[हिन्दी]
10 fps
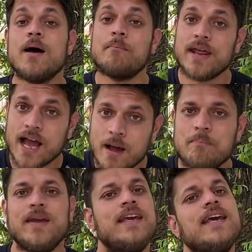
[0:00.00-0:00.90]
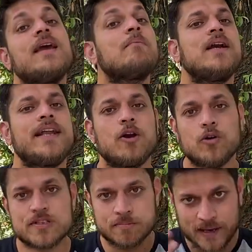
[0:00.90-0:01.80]
अपने आप में ही एक मल्टी
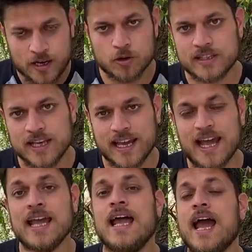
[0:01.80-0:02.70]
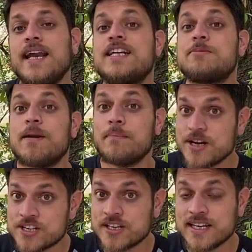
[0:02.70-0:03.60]
कोर्स मील होती है एंड इट्स
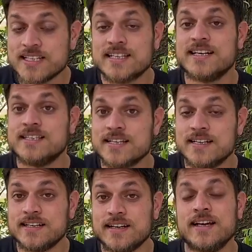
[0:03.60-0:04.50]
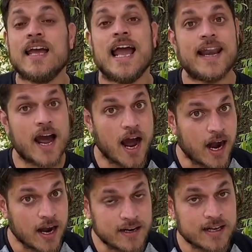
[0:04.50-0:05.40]
प्रेपरेशन इज कंसिडर्ड एन
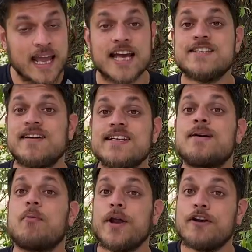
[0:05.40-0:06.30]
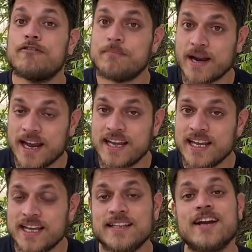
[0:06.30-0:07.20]
आर्ट एज वेल एज अ पॉइंट ऑफ प्राइड
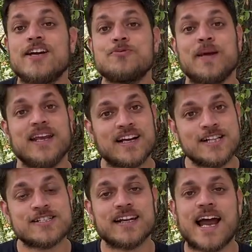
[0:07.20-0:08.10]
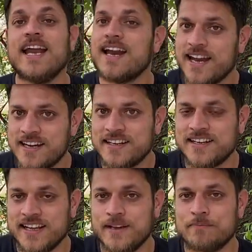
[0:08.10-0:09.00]
इन द कश्मीरी कल्चर एंड
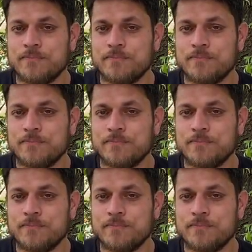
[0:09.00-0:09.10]
आइडेंटिटी